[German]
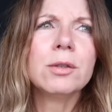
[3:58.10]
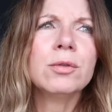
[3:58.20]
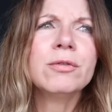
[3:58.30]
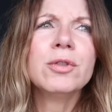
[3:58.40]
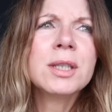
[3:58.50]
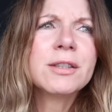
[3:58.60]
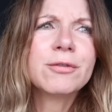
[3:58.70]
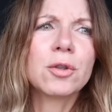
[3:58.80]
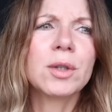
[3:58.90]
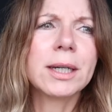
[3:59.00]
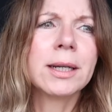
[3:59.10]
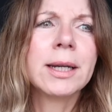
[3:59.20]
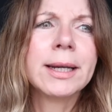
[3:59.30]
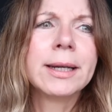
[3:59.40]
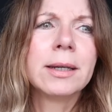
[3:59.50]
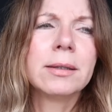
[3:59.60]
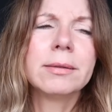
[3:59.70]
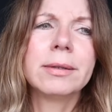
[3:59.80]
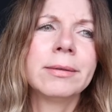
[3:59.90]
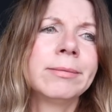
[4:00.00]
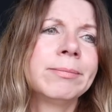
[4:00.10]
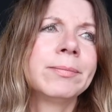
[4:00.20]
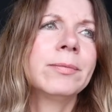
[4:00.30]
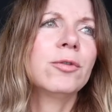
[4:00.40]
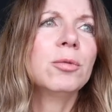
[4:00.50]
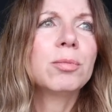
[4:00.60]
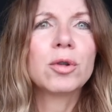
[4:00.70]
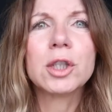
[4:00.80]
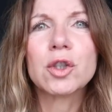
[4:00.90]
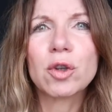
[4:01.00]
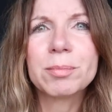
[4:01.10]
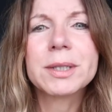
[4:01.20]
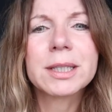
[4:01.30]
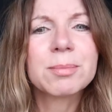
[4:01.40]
Und von Sephora äh, von Body Shop. Es